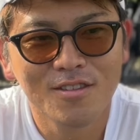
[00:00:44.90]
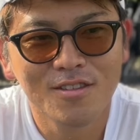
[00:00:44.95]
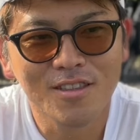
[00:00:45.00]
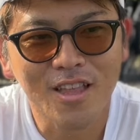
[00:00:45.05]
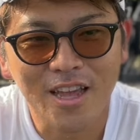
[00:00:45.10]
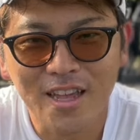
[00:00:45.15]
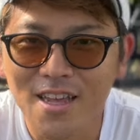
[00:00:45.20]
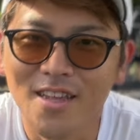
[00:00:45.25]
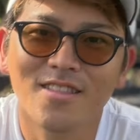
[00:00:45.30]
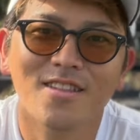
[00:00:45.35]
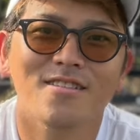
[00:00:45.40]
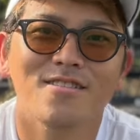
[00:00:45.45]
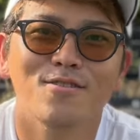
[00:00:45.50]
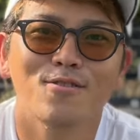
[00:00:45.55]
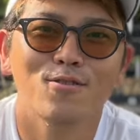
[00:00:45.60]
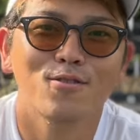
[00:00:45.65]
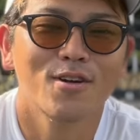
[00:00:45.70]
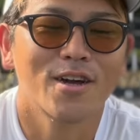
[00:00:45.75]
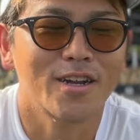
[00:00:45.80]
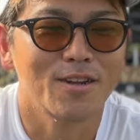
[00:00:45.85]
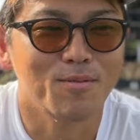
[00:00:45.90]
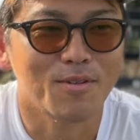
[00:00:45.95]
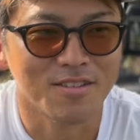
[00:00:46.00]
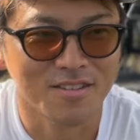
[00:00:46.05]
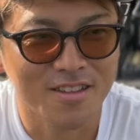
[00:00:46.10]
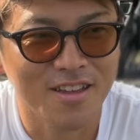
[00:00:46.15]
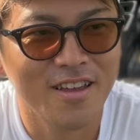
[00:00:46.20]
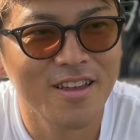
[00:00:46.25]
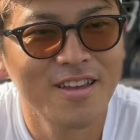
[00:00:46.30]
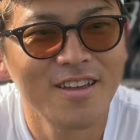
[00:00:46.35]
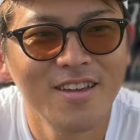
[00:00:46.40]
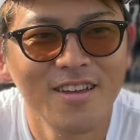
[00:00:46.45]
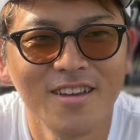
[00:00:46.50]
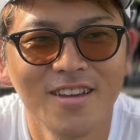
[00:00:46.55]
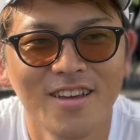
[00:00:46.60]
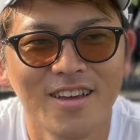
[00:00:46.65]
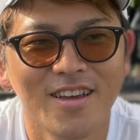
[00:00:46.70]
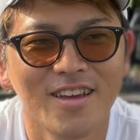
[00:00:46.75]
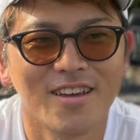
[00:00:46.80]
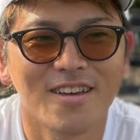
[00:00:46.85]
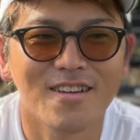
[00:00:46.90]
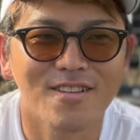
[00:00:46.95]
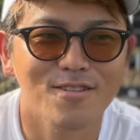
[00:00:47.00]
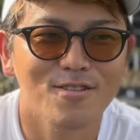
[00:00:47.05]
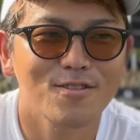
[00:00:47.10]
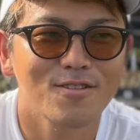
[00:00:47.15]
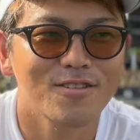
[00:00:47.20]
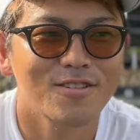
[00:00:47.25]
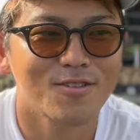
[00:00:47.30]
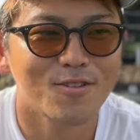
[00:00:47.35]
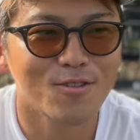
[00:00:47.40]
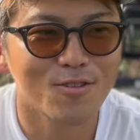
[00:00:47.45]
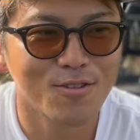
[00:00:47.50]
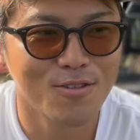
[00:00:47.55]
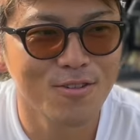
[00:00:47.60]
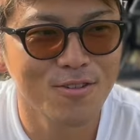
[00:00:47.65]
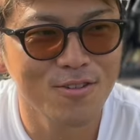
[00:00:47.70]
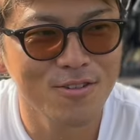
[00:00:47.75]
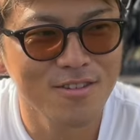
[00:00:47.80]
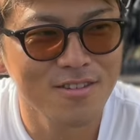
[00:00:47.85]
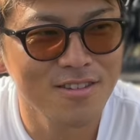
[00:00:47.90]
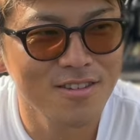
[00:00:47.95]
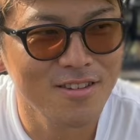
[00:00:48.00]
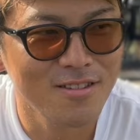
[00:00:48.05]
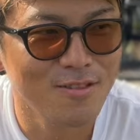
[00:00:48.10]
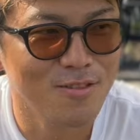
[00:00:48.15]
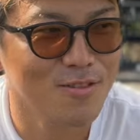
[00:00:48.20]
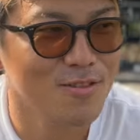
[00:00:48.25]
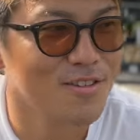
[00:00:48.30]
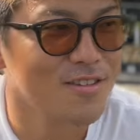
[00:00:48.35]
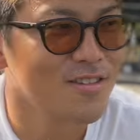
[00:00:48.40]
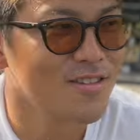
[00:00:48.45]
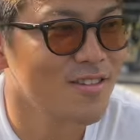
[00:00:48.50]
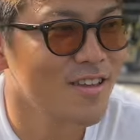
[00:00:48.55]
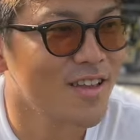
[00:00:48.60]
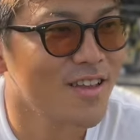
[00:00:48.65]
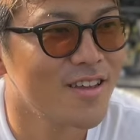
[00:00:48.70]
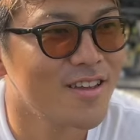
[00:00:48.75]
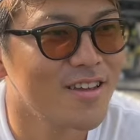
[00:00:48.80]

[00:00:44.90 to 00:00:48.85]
大変な仕事がありまして、えー、その仕事にちょっとですね、